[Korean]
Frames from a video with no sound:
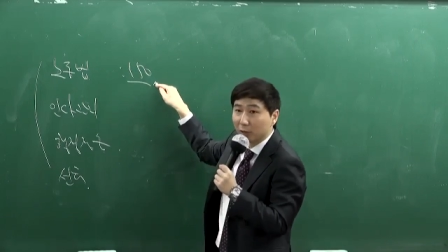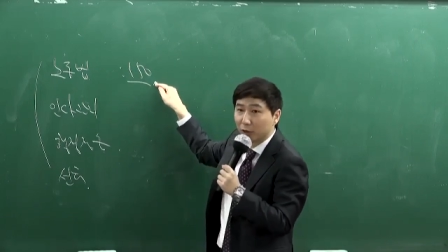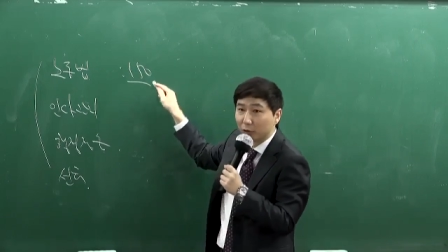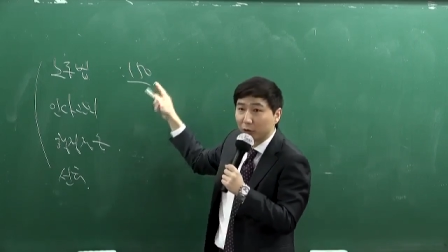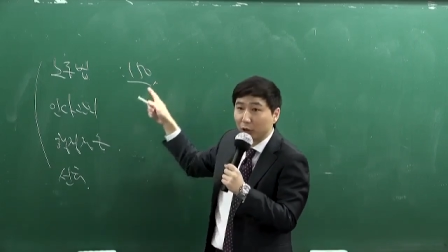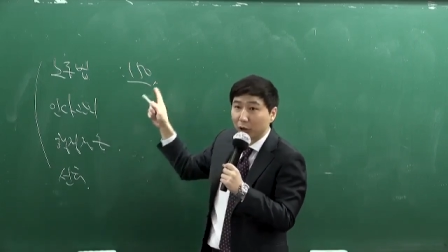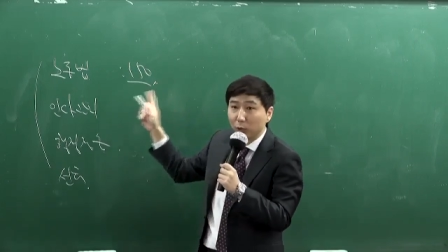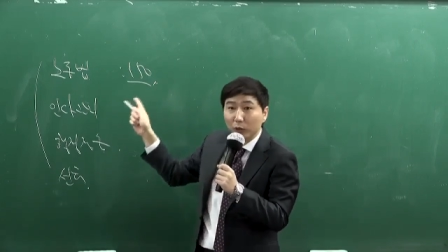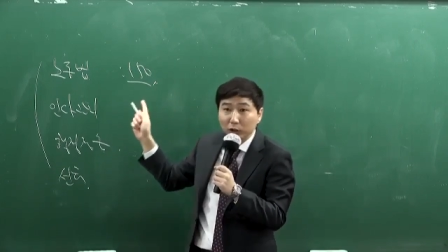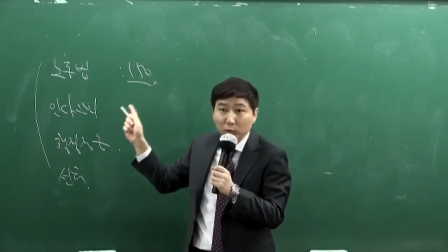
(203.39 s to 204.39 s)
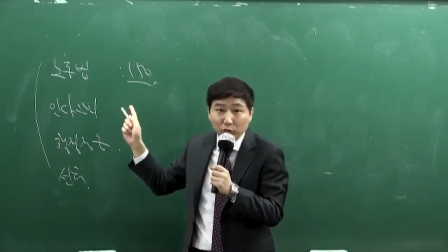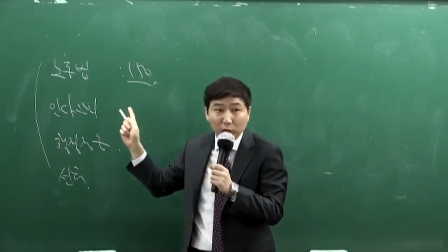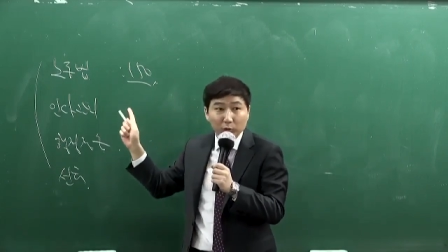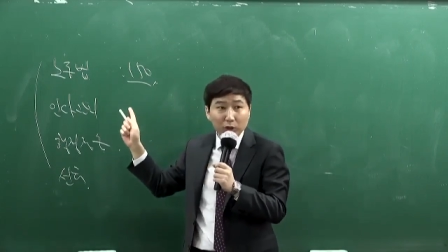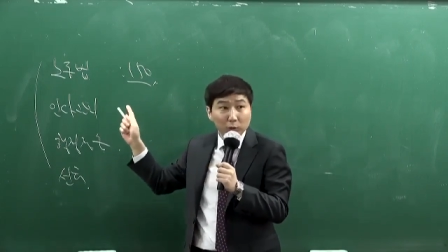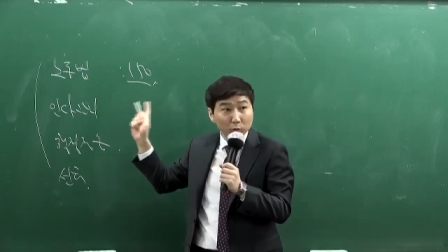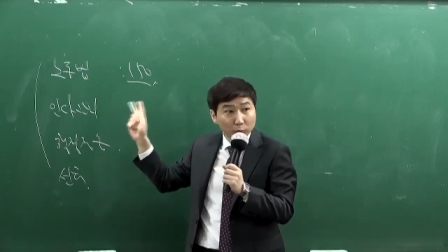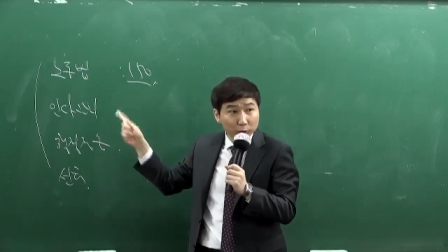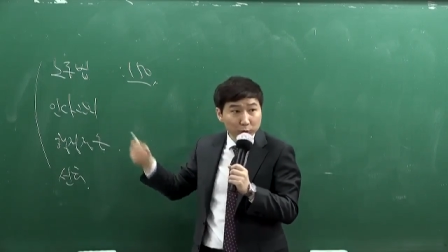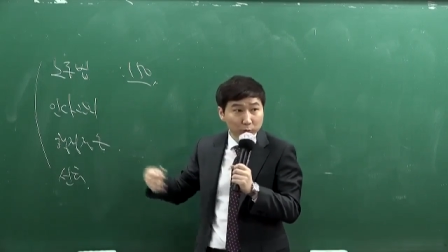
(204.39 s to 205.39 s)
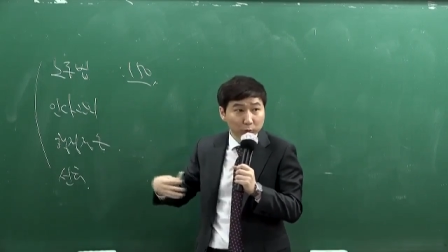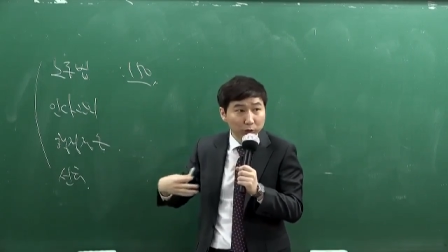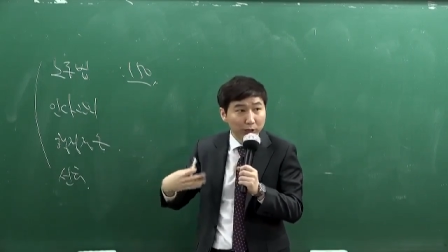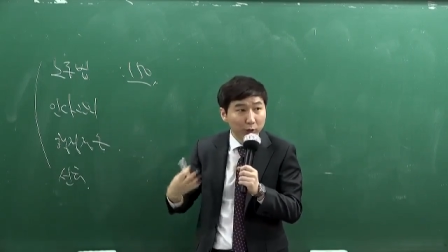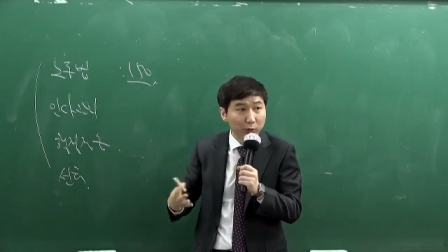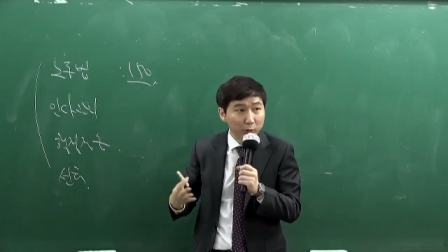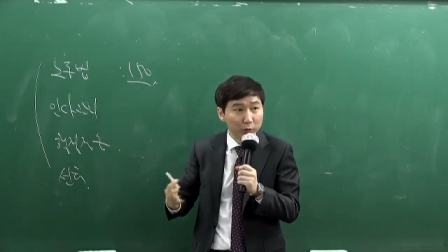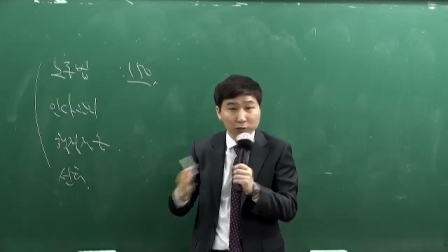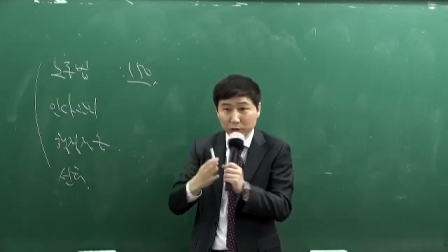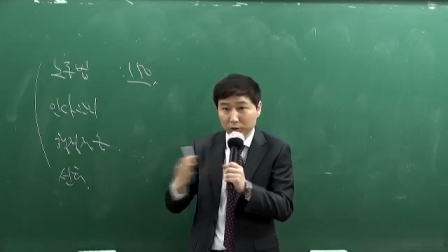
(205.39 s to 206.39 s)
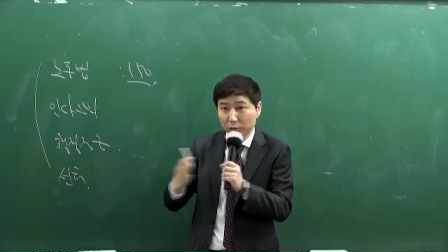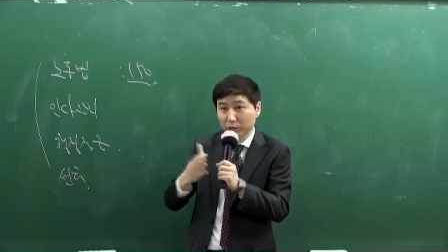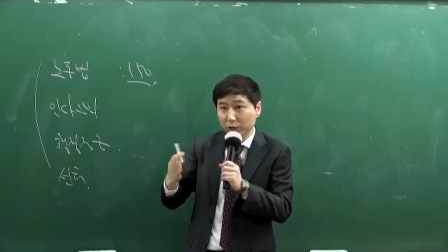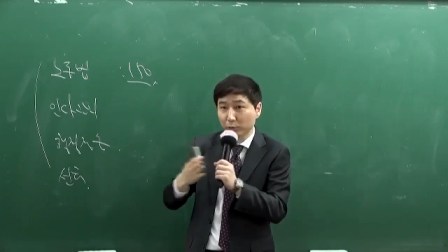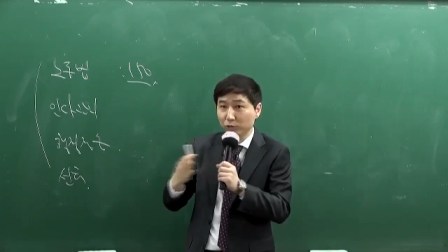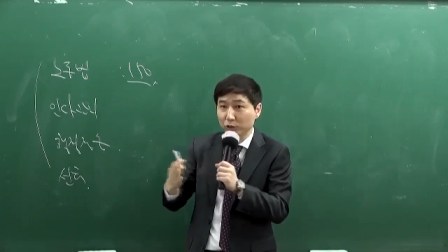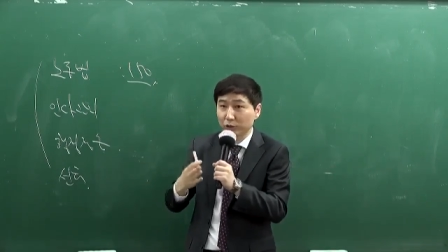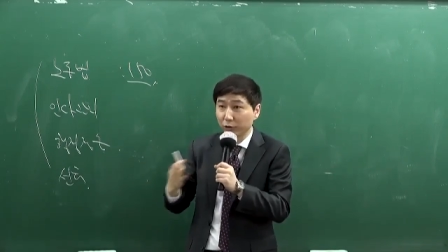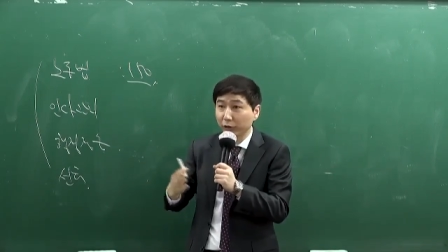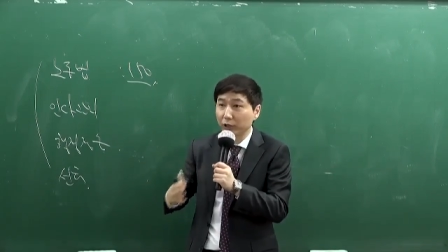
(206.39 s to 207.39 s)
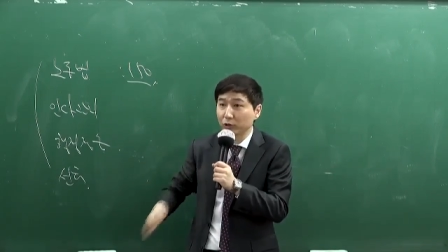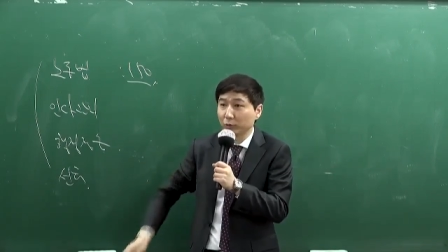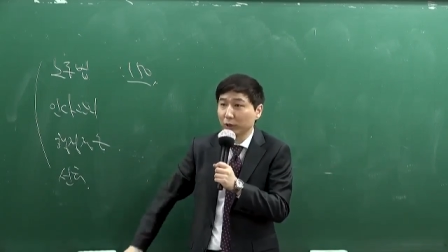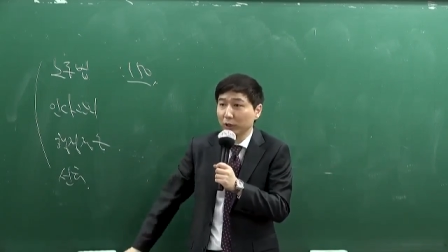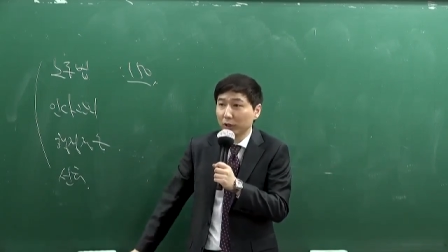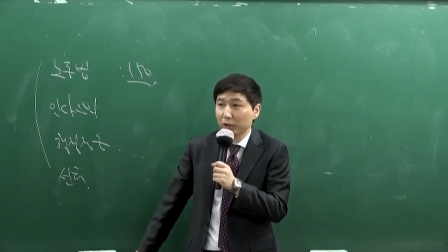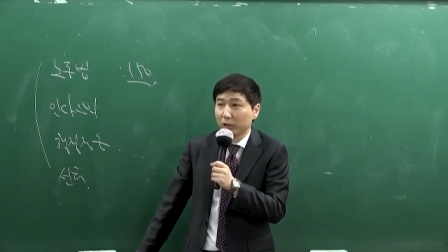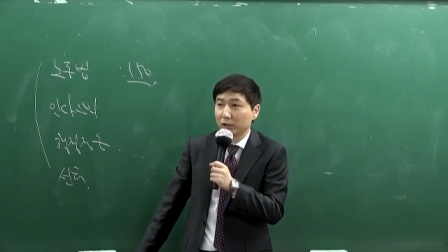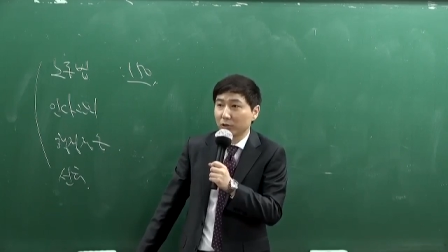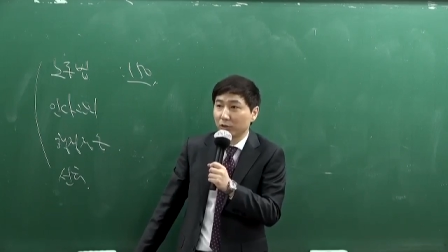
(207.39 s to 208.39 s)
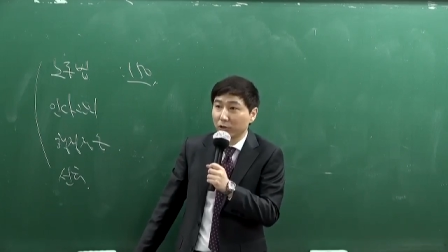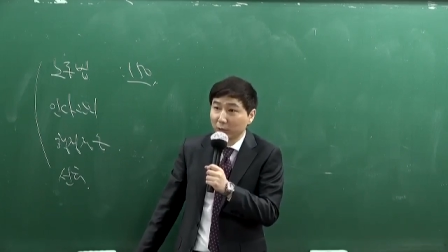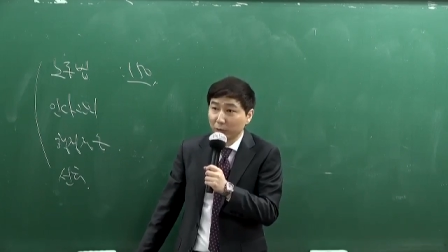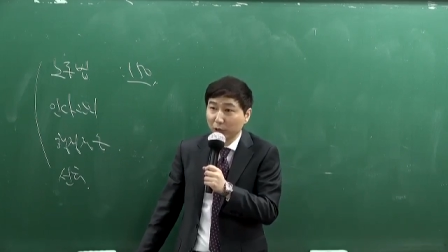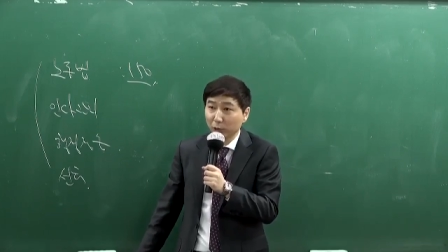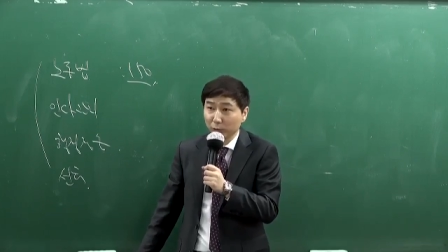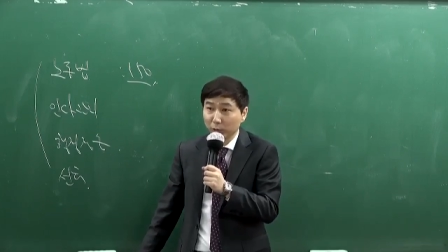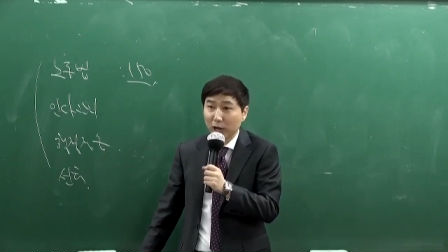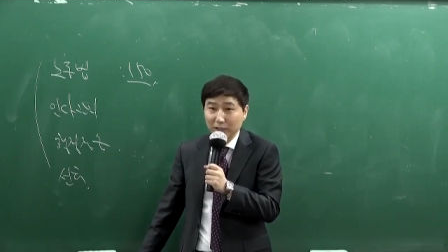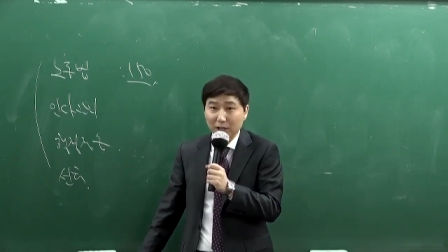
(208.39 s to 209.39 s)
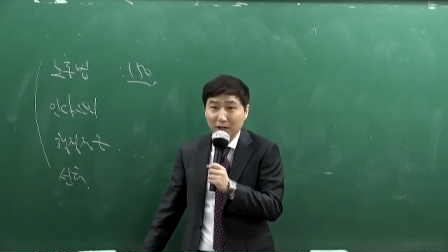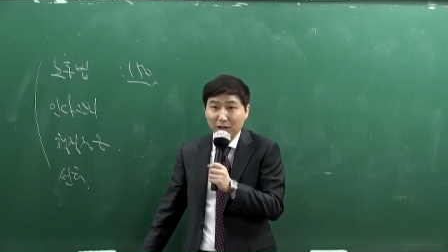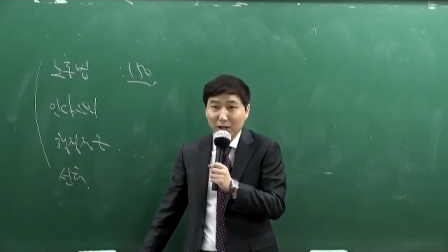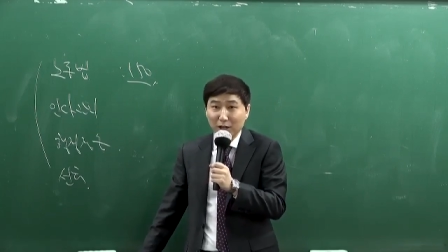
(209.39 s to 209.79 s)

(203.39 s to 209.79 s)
아무래도 똑같은 점수 나오더라도 논법이 점수 잘 나오면 아무래도 그 전체 점수에 있어 영향이 좀 있겠죠. 그러다 보니까 논법을 가장